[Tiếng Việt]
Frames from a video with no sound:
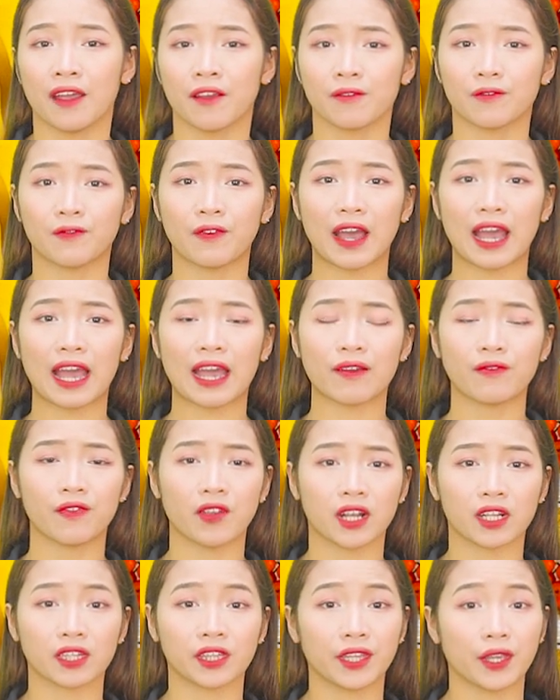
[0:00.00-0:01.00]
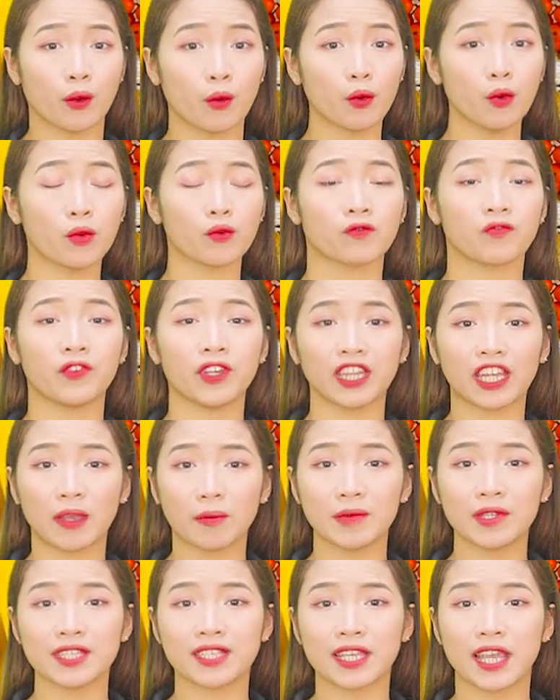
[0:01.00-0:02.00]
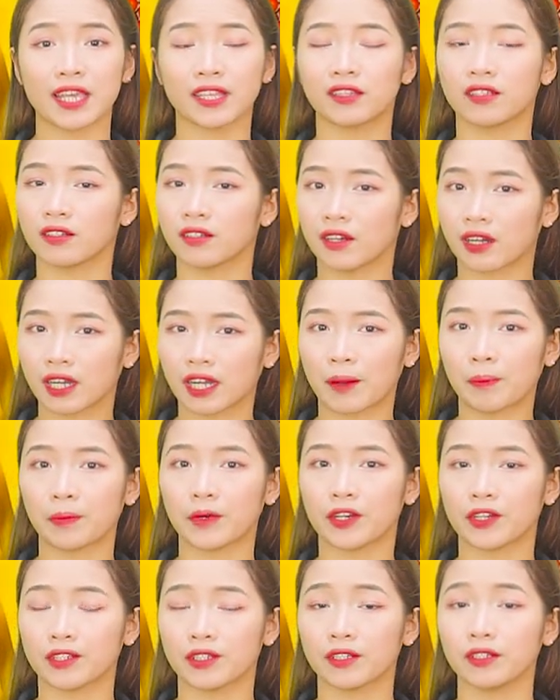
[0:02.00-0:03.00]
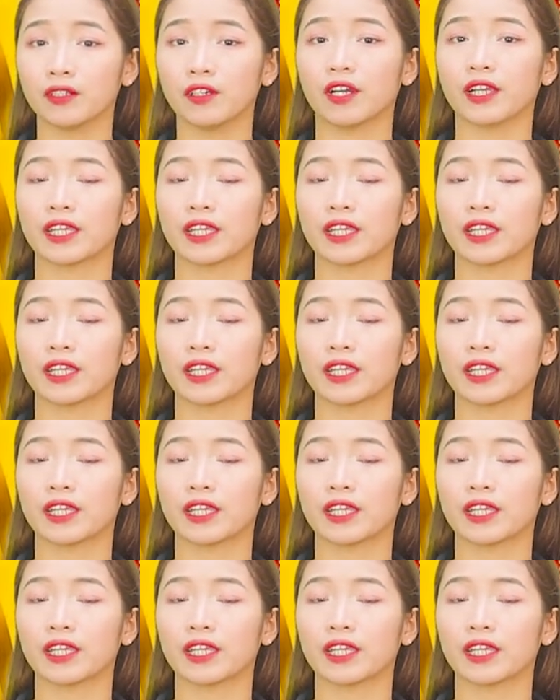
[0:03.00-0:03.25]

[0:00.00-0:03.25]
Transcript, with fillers: Và việc thiếu hụt vitamin C thường gặp ở những